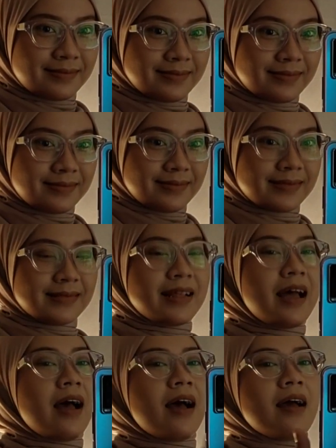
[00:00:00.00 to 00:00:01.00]
daripada
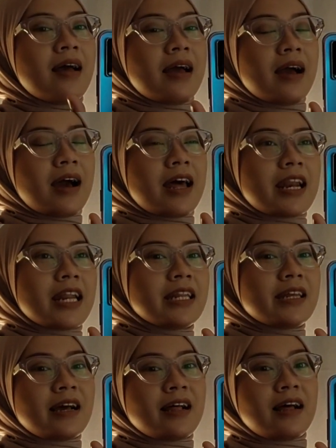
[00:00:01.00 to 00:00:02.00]
yang lightingnya
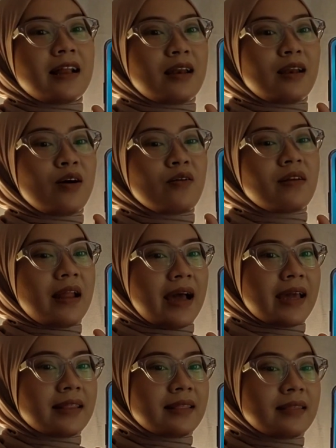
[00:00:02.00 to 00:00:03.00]
menyala semua
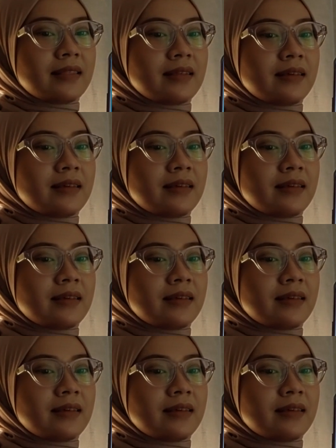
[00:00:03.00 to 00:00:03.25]
gitu